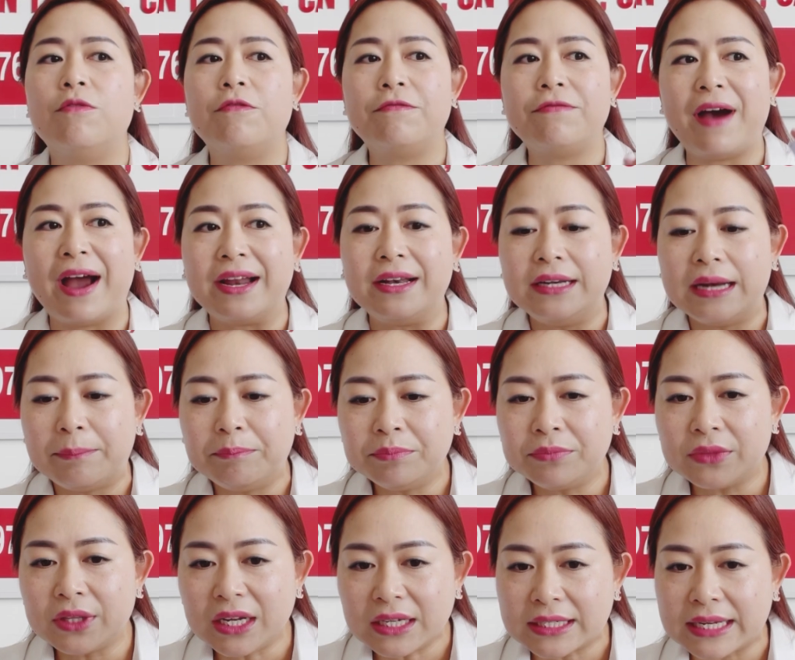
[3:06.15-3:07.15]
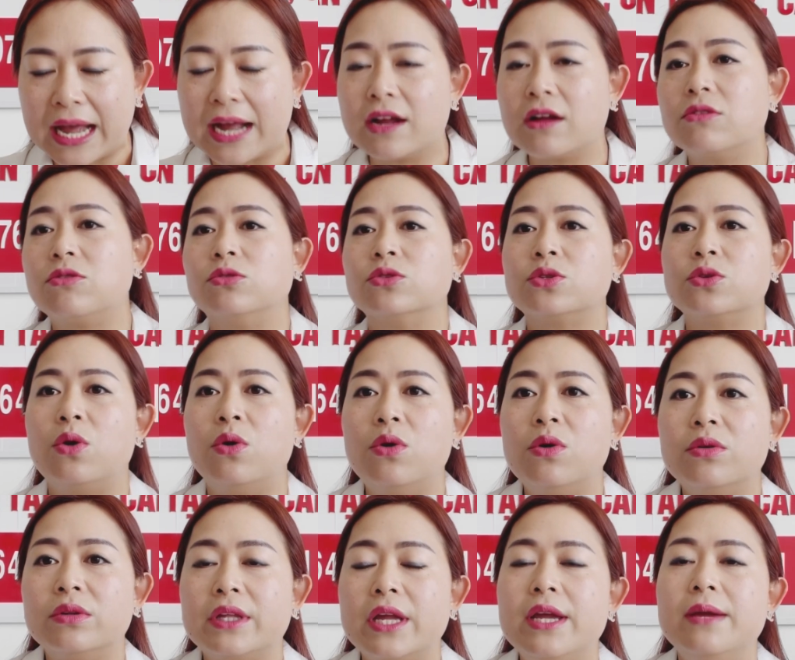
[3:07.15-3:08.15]
phải nắm tất cả các con số
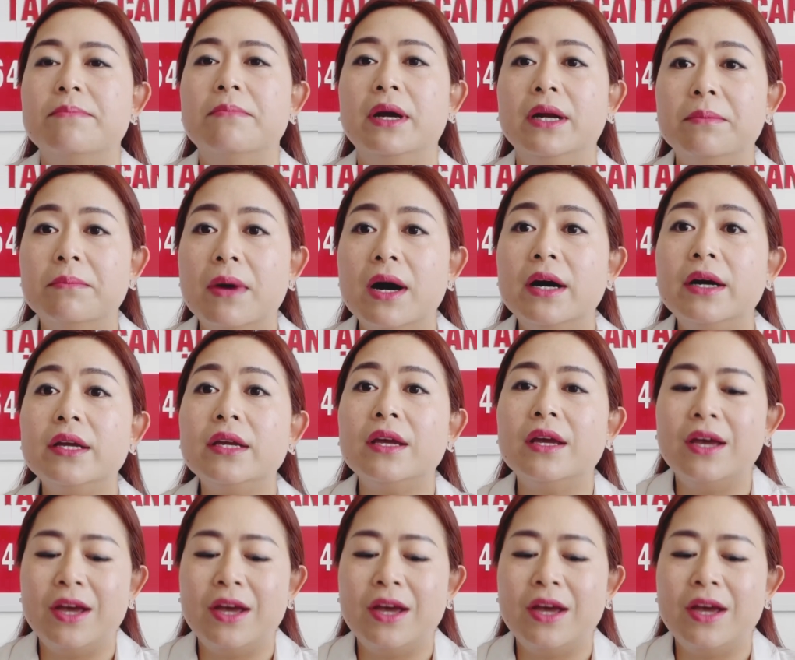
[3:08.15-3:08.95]
thì mình mới